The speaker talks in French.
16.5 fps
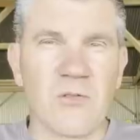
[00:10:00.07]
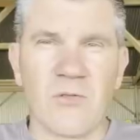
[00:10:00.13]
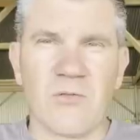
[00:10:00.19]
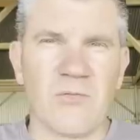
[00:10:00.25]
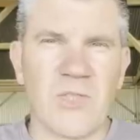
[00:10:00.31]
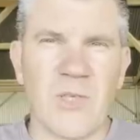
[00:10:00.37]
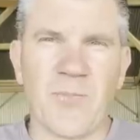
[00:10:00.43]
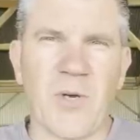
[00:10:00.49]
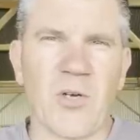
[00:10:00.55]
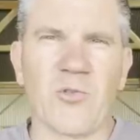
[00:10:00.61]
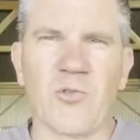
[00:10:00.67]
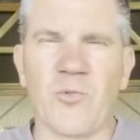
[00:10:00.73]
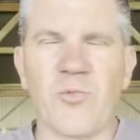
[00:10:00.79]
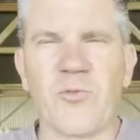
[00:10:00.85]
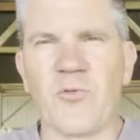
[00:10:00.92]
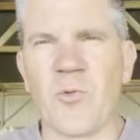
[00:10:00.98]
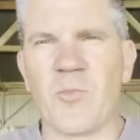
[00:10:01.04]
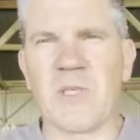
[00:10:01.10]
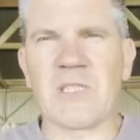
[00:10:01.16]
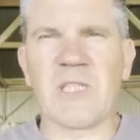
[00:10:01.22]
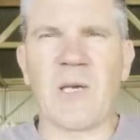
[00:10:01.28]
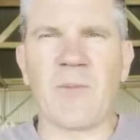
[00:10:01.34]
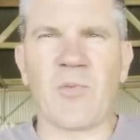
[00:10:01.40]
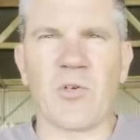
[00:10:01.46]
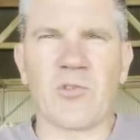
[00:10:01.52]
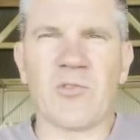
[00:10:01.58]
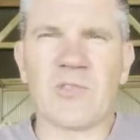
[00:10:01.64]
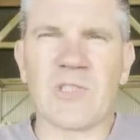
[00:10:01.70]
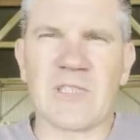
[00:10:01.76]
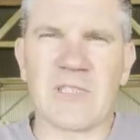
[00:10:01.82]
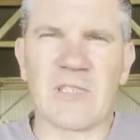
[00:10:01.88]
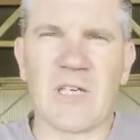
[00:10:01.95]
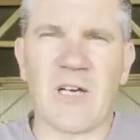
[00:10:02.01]
euh, des périodes de pluviométrie
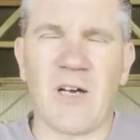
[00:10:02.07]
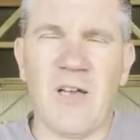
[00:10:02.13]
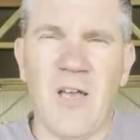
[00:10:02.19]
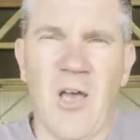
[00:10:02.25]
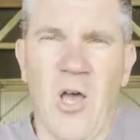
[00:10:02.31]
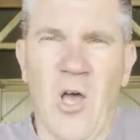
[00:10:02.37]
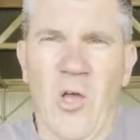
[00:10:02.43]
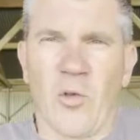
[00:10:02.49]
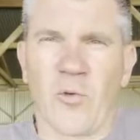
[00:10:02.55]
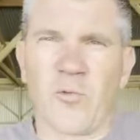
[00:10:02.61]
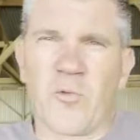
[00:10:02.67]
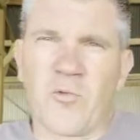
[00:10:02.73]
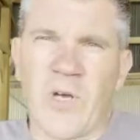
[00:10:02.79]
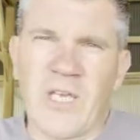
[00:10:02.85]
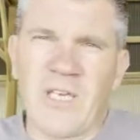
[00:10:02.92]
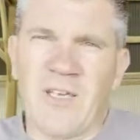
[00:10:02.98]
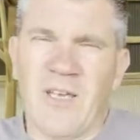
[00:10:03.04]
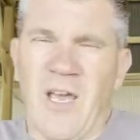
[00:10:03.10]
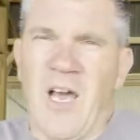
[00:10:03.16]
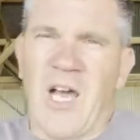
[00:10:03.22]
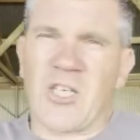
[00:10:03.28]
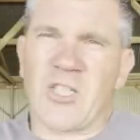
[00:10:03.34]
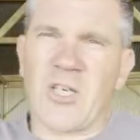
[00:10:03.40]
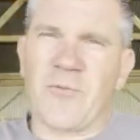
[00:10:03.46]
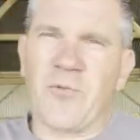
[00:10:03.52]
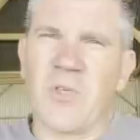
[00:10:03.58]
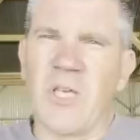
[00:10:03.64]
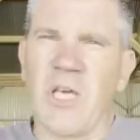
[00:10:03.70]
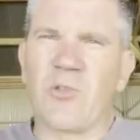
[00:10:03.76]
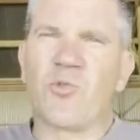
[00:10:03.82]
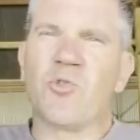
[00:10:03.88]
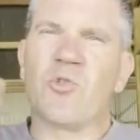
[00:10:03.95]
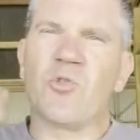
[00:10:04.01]
importantes, etc. Donc vous voyez, à chaque fois il
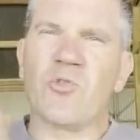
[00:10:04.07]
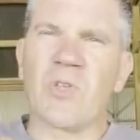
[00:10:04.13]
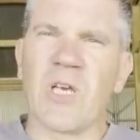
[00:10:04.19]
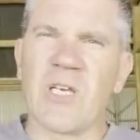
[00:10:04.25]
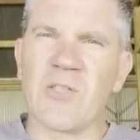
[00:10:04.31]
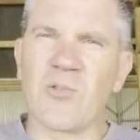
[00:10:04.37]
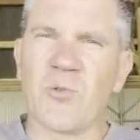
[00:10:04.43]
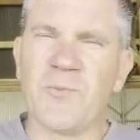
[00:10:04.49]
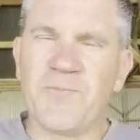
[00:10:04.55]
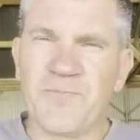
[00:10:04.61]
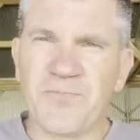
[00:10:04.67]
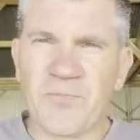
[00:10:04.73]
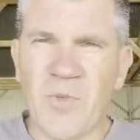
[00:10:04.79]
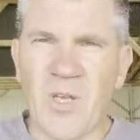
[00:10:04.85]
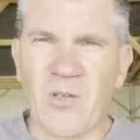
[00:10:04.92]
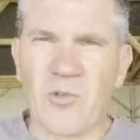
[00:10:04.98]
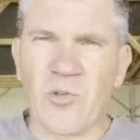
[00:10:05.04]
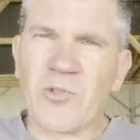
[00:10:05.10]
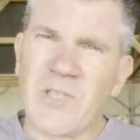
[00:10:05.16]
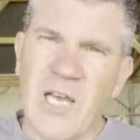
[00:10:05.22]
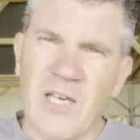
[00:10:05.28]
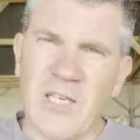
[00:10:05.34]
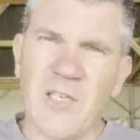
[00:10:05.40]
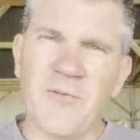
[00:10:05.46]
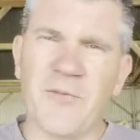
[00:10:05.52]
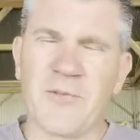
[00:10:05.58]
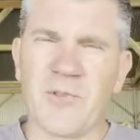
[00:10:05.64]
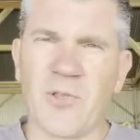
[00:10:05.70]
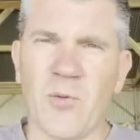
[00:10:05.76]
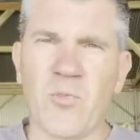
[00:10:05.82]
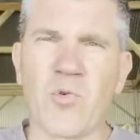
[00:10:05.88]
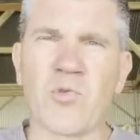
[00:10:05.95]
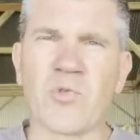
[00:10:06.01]
y a toujours une raison de tarifs
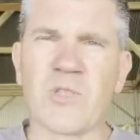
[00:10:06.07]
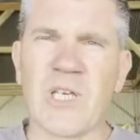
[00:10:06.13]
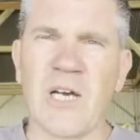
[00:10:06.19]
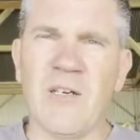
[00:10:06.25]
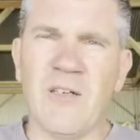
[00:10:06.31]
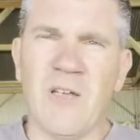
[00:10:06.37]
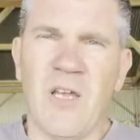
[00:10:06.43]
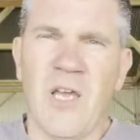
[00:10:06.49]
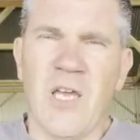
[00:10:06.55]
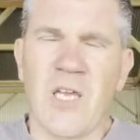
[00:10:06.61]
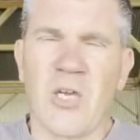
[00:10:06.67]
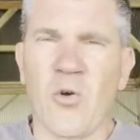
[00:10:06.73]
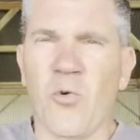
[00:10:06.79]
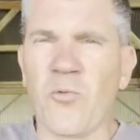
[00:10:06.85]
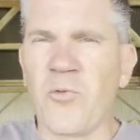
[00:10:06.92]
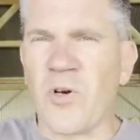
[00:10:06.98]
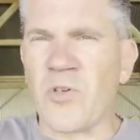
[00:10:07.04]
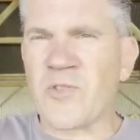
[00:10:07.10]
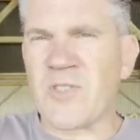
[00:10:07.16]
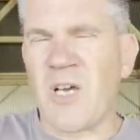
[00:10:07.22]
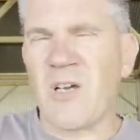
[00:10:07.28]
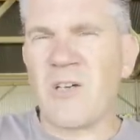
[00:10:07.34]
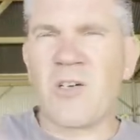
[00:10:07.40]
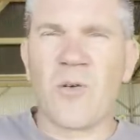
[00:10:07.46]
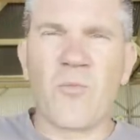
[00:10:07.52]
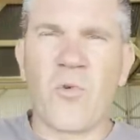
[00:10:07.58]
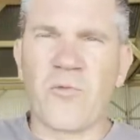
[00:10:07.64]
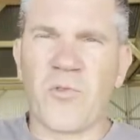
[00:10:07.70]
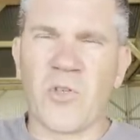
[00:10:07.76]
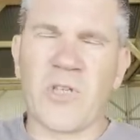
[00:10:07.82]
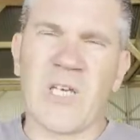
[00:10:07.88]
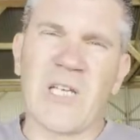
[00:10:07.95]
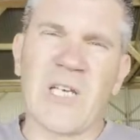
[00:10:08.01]
dans beaucoup de cas, et on vend ça comme on
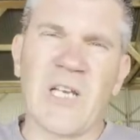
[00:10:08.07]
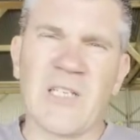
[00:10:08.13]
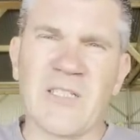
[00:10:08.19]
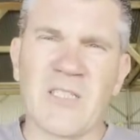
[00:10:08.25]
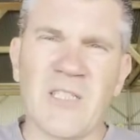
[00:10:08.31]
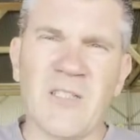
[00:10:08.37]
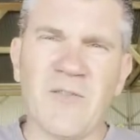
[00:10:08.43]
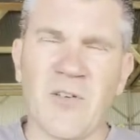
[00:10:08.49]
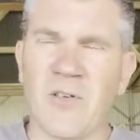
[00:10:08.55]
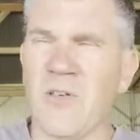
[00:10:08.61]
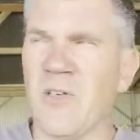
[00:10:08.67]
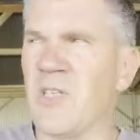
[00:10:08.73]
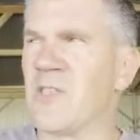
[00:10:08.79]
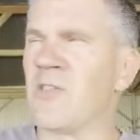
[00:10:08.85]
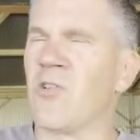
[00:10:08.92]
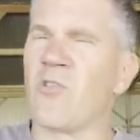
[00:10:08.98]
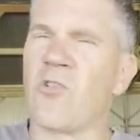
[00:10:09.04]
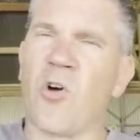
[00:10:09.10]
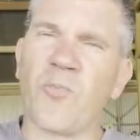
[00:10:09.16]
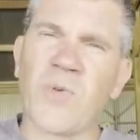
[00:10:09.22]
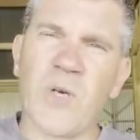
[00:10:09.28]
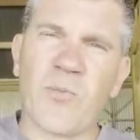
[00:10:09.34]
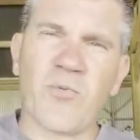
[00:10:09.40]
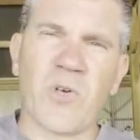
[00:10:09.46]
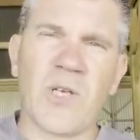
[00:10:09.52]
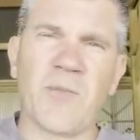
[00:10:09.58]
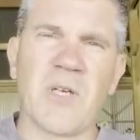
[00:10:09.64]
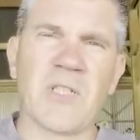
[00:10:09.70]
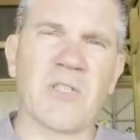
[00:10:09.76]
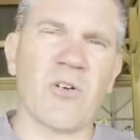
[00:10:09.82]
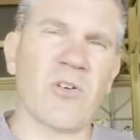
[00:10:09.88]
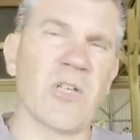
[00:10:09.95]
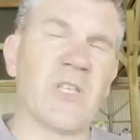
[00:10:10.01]
vendrait de la lessive, et c'est encore pire pour les
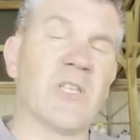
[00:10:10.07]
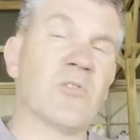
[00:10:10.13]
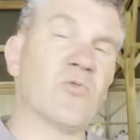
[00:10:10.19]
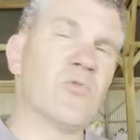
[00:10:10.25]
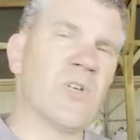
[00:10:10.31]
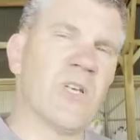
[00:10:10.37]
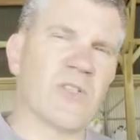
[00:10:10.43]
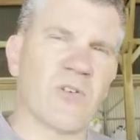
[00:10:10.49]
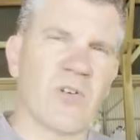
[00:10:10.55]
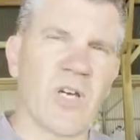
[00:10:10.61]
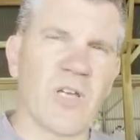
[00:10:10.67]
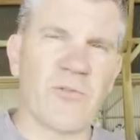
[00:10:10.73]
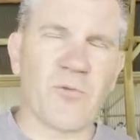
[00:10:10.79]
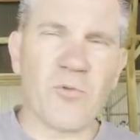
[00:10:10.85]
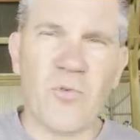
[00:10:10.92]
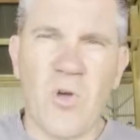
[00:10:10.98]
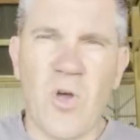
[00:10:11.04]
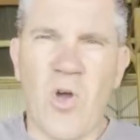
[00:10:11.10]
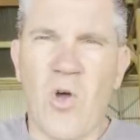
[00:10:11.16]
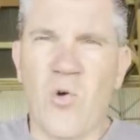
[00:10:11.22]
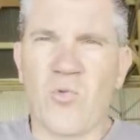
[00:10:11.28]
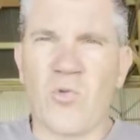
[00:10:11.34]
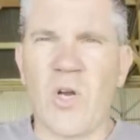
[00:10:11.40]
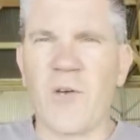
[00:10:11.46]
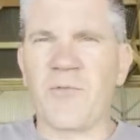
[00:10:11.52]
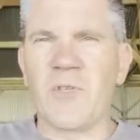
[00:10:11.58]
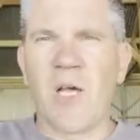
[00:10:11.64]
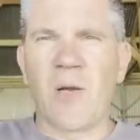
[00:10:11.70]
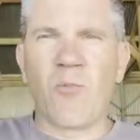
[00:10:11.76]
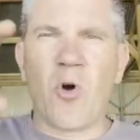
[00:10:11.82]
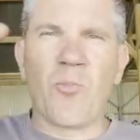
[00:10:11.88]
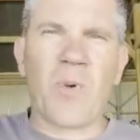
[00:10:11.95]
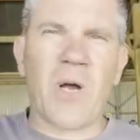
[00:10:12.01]
matières organiques ou les engrais de fond, où là
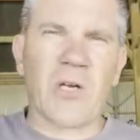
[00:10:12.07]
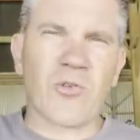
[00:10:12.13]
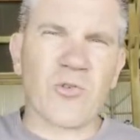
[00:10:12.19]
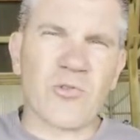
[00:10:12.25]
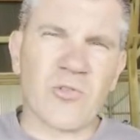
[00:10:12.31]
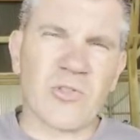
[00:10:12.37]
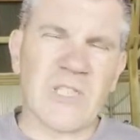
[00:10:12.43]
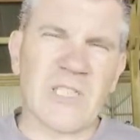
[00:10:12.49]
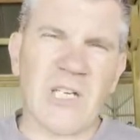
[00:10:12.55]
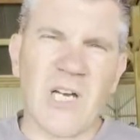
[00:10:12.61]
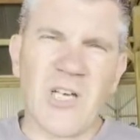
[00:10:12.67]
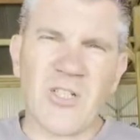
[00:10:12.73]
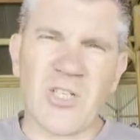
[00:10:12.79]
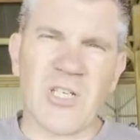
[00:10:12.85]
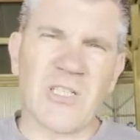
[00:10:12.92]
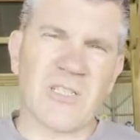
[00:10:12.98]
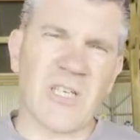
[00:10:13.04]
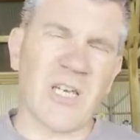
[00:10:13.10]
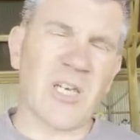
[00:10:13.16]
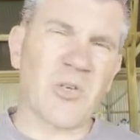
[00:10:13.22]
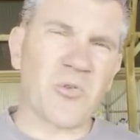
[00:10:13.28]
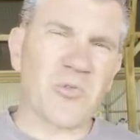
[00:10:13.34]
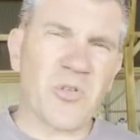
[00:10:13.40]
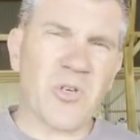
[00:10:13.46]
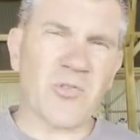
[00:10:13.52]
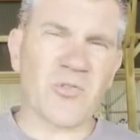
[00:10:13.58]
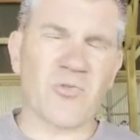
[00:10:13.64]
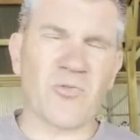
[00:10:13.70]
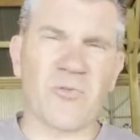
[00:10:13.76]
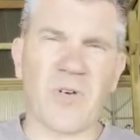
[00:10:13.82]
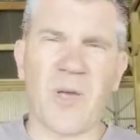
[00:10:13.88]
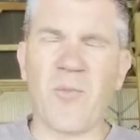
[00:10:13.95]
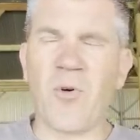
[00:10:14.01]
finalement on parle que de titrage, et les agriculteurs
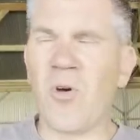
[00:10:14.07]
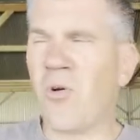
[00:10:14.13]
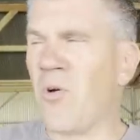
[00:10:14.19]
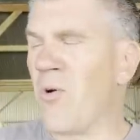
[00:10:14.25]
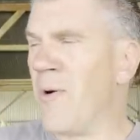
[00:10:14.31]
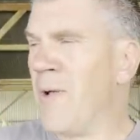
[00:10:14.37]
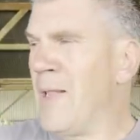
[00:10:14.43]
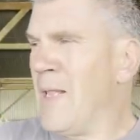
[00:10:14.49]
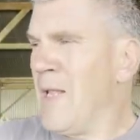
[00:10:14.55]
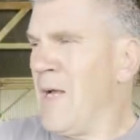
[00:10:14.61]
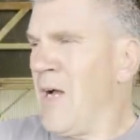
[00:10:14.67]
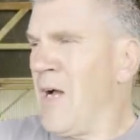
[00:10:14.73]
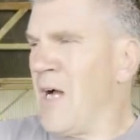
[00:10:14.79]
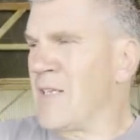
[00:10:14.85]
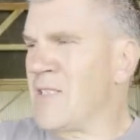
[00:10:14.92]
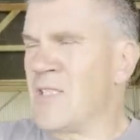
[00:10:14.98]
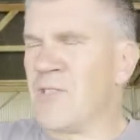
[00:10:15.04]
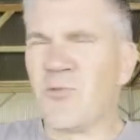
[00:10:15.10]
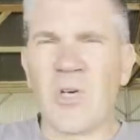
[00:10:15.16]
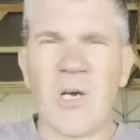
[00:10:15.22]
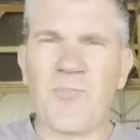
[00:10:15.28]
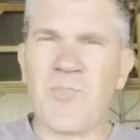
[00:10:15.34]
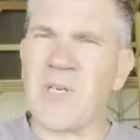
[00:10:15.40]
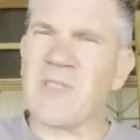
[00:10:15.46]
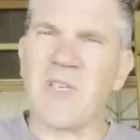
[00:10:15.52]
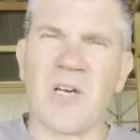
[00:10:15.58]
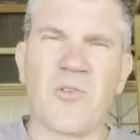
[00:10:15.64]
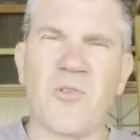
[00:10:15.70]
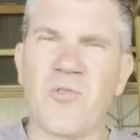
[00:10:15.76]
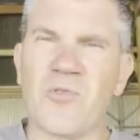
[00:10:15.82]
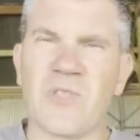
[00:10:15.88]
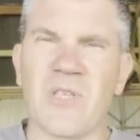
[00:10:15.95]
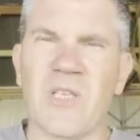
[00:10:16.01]
sont vraiment euh, à ce niveau-là pas
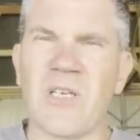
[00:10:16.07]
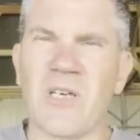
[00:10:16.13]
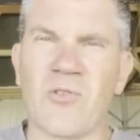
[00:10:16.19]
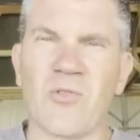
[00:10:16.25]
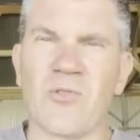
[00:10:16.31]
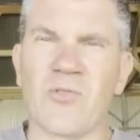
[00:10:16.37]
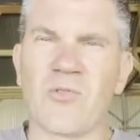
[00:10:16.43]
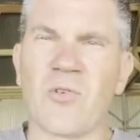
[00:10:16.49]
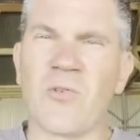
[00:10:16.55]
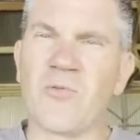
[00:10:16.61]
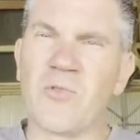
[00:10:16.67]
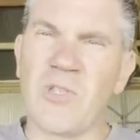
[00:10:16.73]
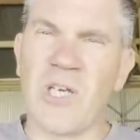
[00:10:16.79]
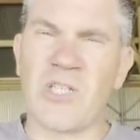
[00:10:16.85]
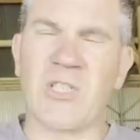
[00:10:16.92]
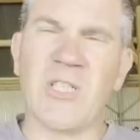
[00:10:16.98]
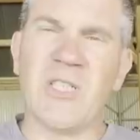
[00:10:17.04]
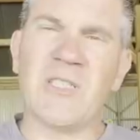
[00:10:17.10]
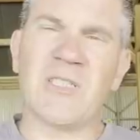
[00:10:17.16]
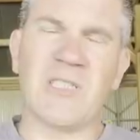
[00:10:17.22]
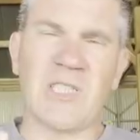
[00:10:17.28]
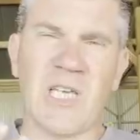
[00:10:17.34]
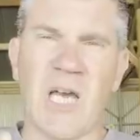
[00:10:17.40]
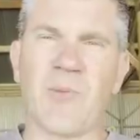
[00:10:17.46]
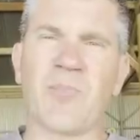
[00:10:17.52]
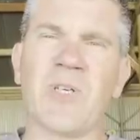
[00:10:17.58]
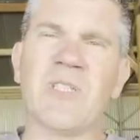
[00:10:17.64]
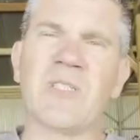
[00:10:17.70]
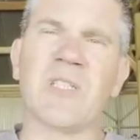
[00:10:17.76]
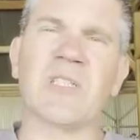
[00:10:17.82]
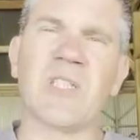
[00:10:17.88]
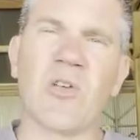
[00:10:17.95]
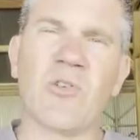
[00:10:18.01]
sérieux. C'est-à-dire que ce que vous achetez, s'il y a un prix,
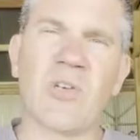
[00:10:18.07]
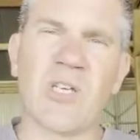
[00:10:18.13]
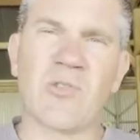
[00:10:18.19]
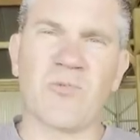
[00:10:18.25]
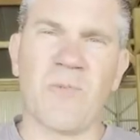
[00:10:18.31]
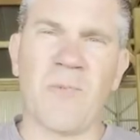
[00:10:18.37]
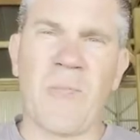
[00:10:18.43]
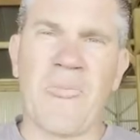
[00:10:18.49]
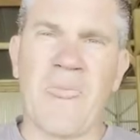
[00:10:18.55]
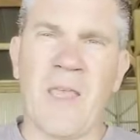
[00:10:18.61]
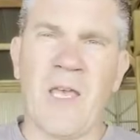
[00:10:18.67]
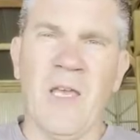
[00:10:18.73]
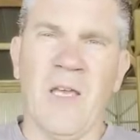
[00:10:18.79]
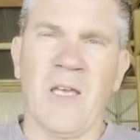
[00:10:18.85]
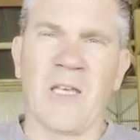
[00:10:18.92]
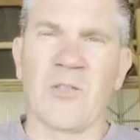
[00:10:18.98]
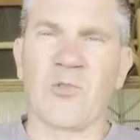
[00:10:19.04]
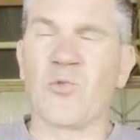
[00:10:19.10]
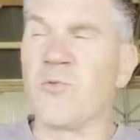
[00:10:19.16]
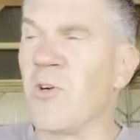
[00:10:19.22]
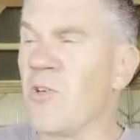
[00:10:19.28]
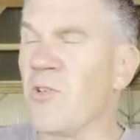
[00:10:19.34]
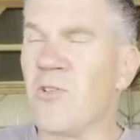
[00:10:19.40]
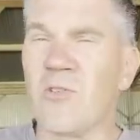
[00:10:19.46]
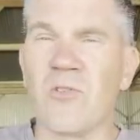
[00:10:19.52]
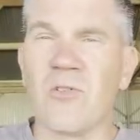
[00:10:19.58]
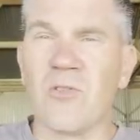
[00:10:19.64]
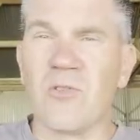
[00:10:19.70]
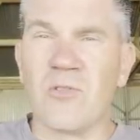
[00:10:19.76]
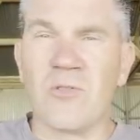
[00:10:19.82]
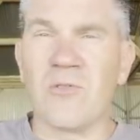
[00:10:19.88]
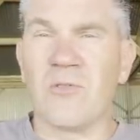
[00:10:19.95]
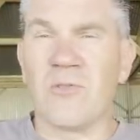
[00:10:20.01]
c'est qu'il y a une raison. Et souvent,
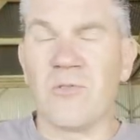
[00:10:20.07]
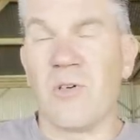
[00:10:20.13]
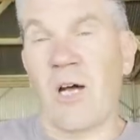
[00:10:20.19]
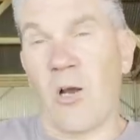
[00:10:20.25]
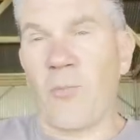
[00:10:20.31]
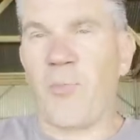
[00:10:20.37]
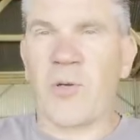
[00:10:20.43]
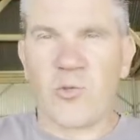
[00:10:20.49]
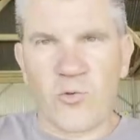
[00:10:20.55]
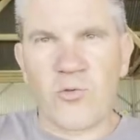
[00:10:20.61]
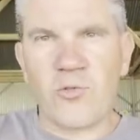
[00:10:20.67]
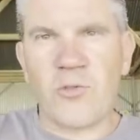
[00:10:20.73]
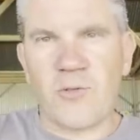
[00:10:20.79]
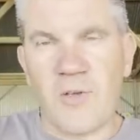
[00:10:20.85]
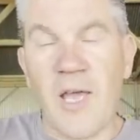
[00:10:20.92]
euh, alors pas toujours,